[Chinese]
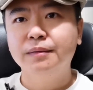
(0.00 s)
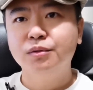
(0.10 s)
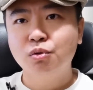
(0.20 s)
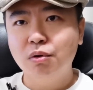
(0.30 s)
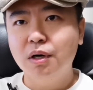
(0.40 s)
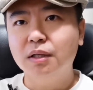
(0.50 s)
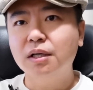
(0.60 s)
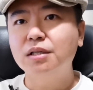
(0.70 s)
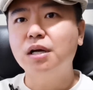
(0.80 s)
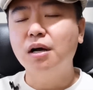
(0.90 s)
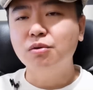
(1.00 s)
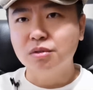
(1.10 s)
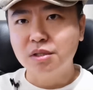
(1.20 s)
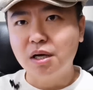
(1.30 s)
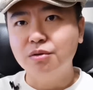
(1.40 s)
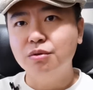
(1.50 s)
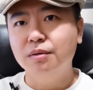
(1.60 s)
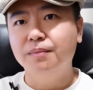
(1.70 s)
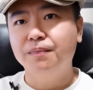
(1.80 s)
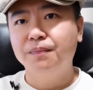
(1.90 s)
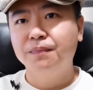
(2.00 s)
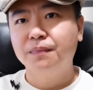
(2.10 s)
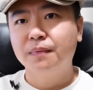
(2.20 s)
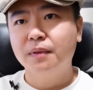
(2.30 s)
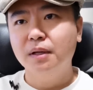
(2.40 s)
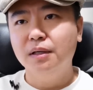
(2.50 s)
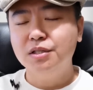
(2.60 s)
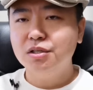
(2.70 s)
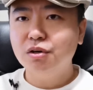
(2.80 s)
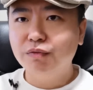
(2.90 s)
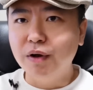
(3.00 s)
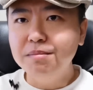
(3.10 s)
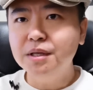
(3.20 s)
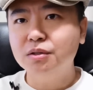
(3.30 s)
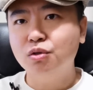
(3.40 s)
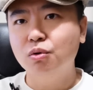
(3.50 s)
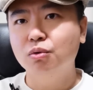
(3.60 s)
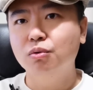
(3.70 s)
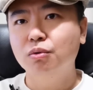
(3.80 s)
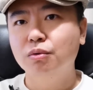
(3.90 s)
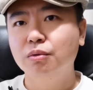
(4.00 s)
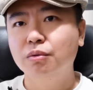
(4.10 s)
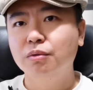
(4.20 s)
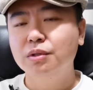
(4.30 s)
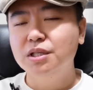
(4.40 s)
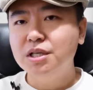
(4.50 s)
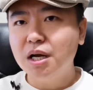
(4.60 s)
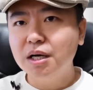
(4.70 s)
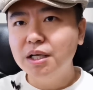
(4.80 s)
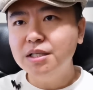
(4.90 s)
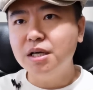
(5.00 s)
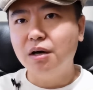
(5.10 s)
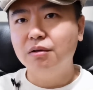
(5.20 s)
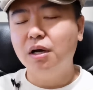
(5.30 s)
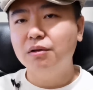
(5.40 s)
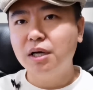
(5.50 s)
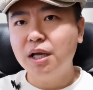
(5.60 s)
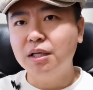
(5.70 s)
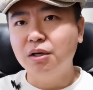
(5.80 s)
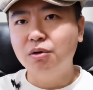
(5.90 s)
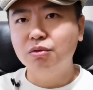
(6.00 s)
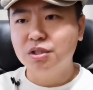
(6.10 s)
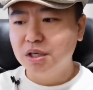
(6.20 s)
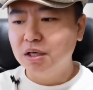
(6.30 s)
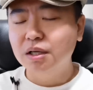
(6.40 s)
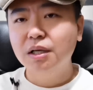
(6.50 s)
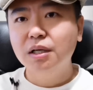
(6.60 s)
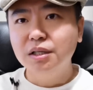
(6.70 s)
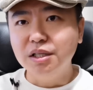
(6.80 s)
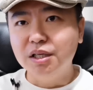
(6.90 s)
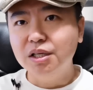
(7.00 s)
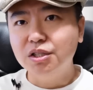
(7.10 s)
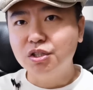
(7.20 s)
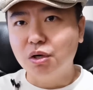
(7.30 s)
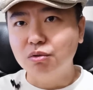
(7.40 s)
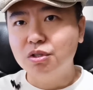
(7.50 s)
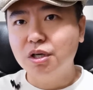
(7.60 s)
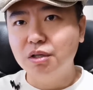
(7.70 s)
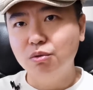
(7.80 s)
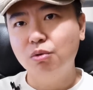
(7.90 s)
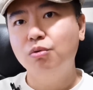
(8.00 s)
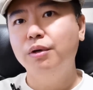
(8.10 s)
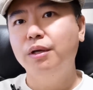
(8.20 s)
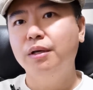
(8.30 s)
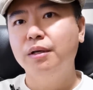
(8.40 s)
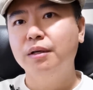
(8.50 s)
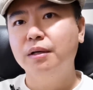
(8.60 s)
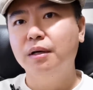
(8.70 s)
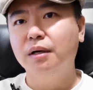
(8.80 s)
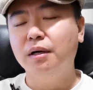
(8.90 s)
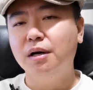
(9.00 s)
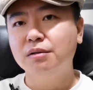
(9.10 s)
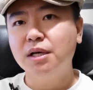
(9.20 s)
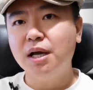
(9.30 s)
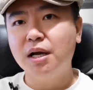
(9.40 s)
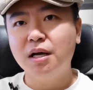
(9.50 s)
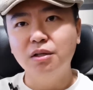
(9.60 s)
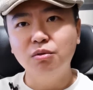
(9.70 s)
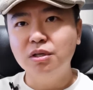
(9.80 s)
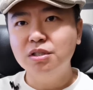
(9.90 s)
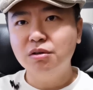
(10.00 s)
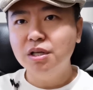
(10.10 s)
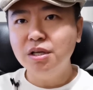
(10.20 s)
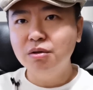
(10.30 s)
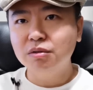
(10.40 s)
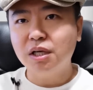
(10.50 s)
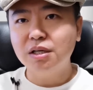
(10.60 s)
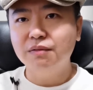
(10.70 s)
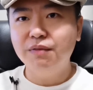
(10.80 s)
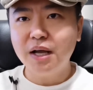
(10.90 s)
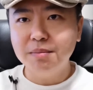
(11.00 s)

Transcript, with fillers: 错了，它是昂鲁萨克逊，啊，这叫文明的冲突。你这样理解澳澳大利亚以后，实际上你可以少吃很多亏。啊，澳大利亚很多人就利用他这个外